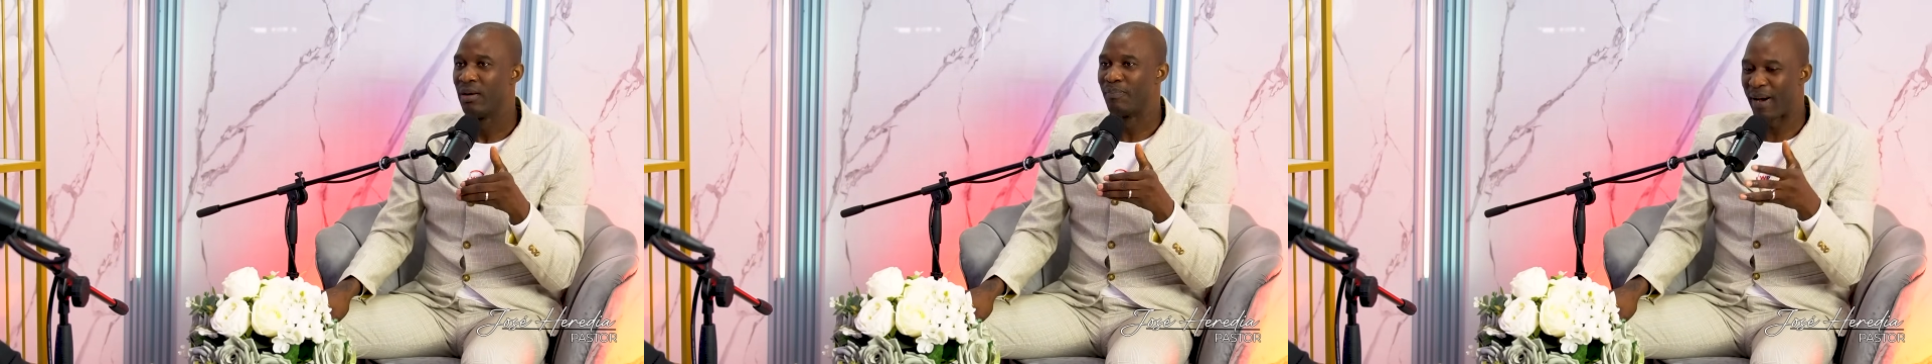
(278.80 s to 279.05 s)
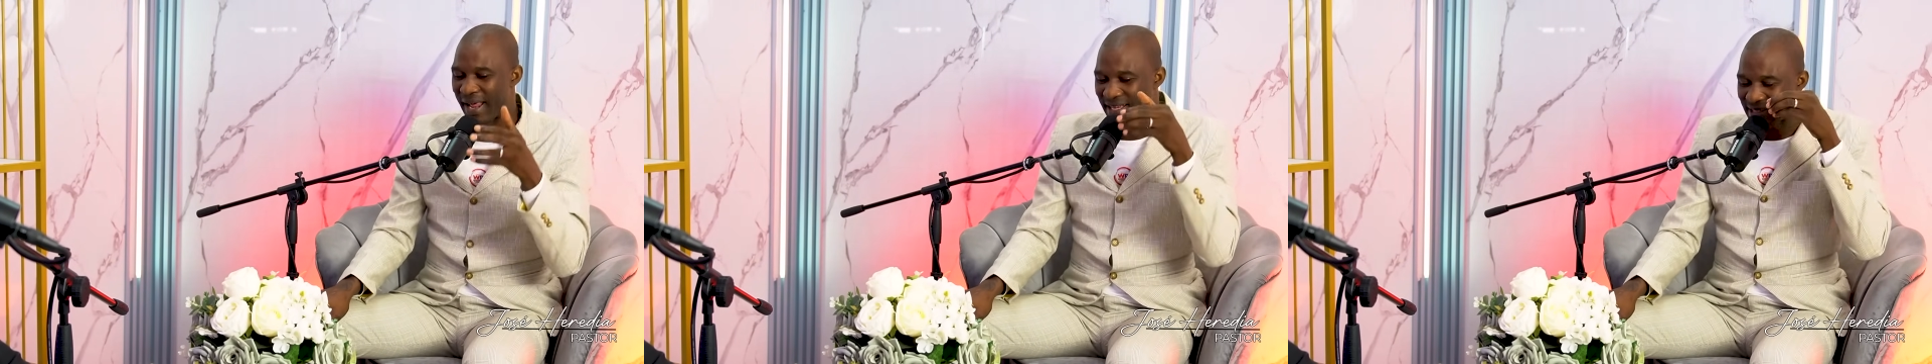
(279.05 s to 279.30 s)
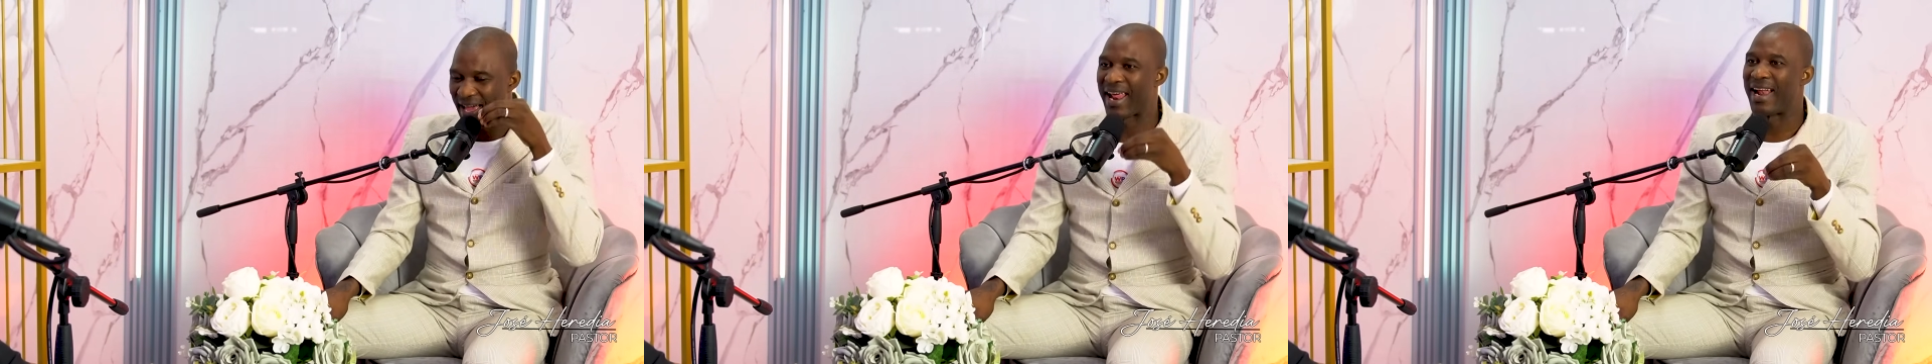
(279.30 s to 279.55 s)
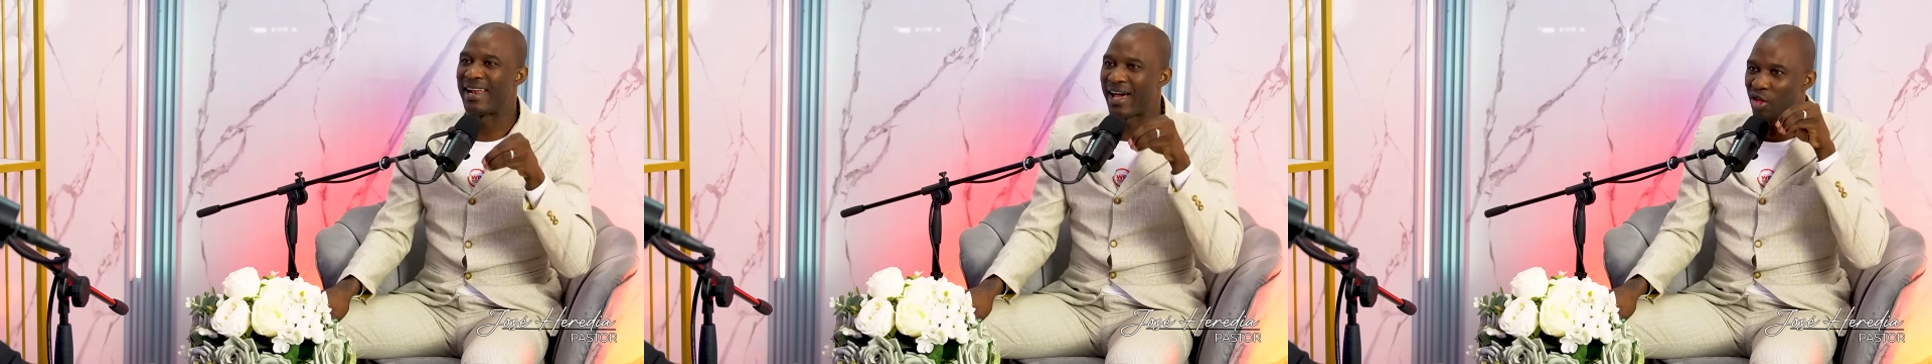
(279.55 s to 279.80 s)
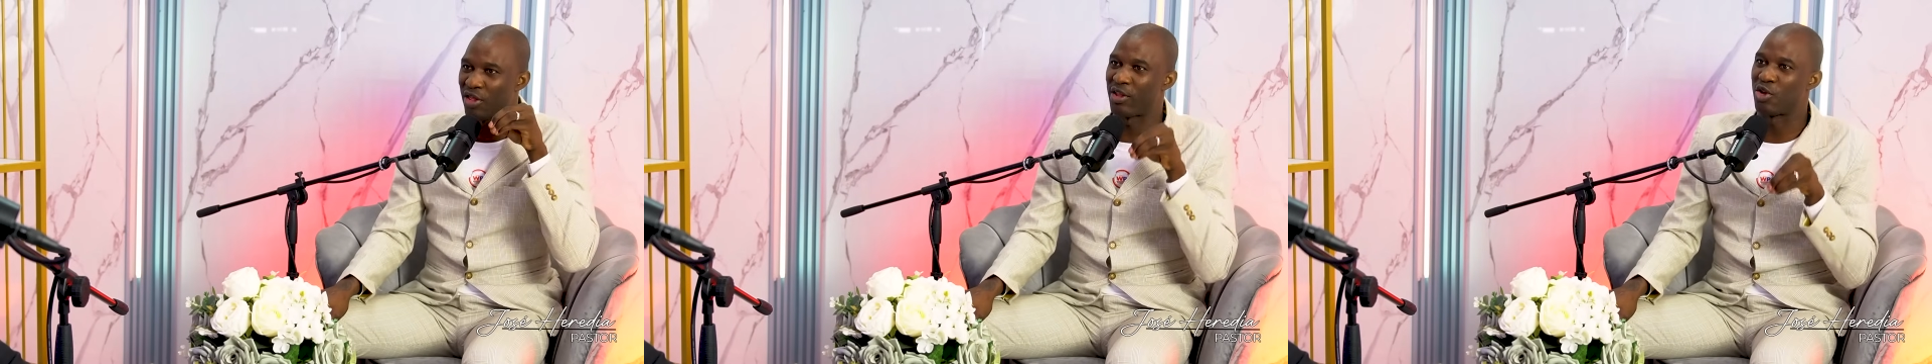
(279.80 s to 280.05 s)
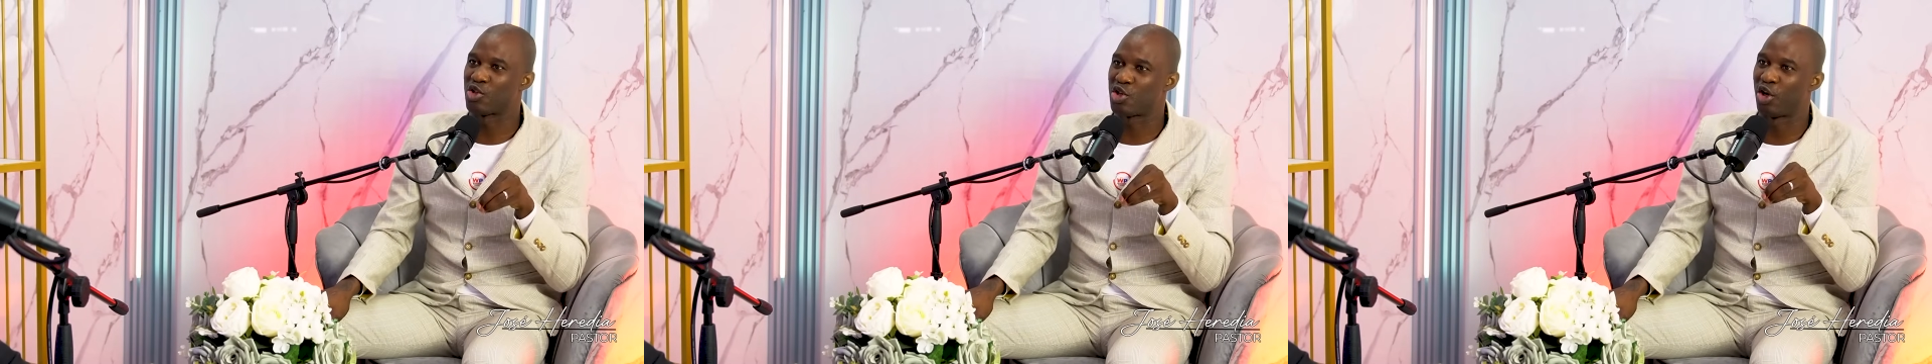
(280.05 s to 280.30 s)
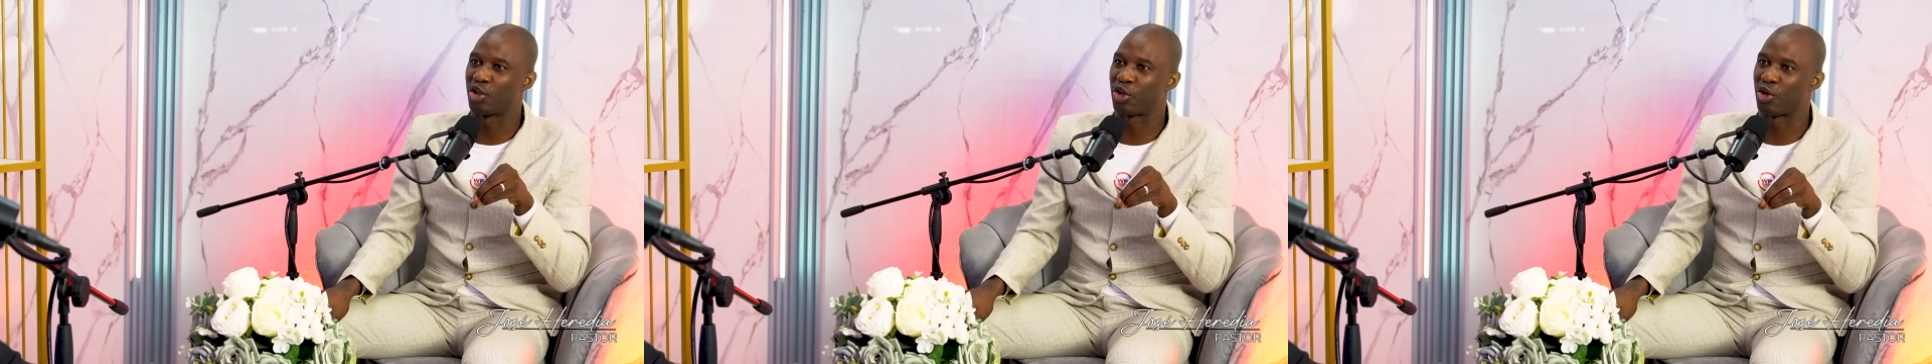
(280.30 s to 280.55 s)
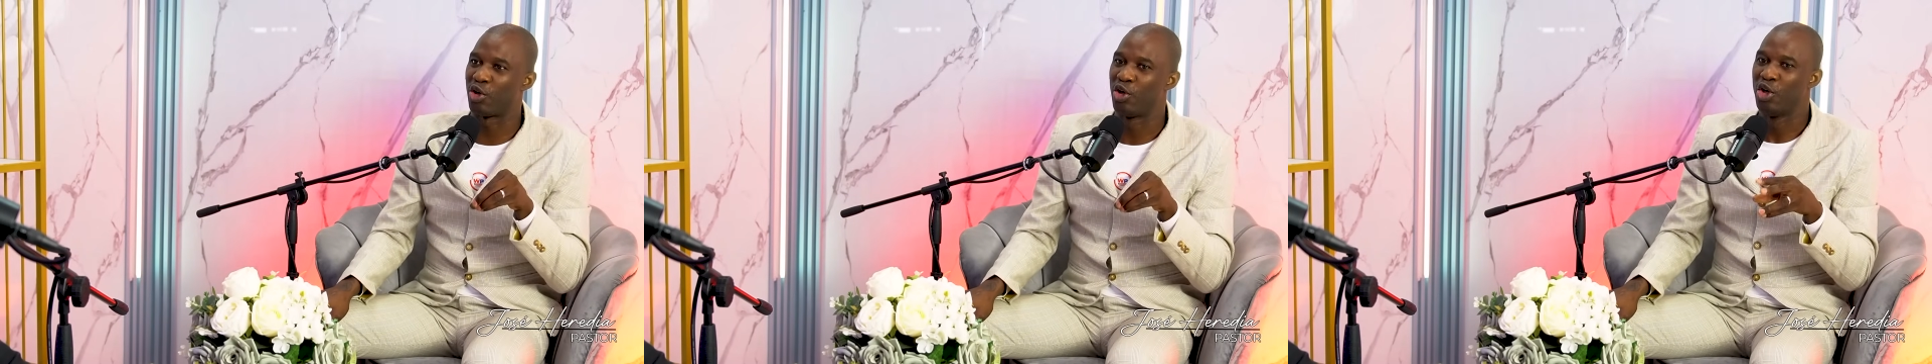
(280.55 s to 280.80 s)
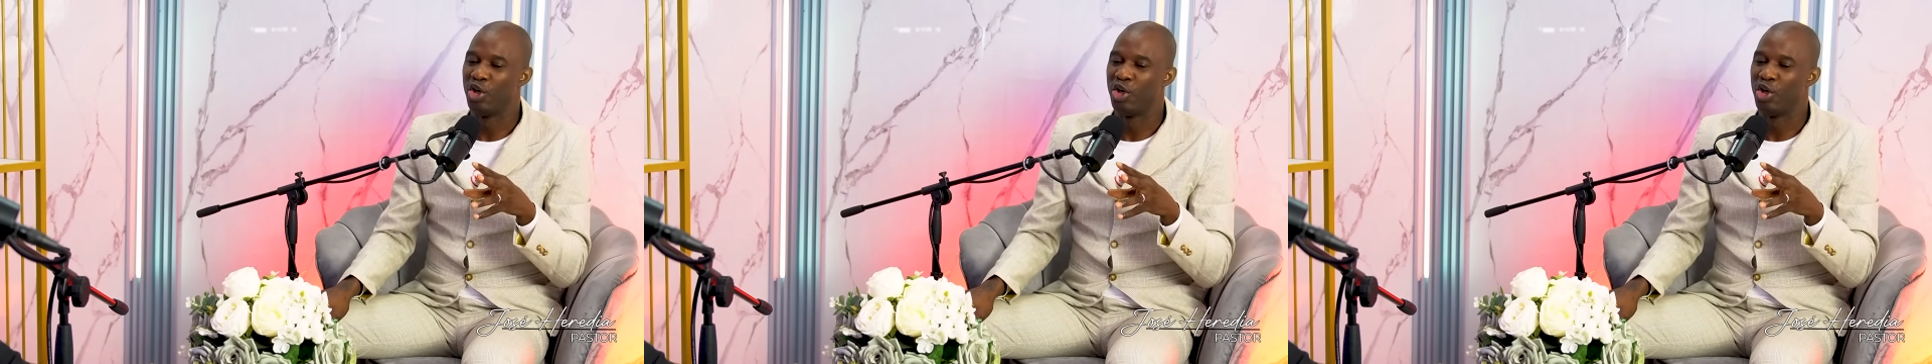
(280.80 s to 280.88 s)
para estar al lado de nosotros,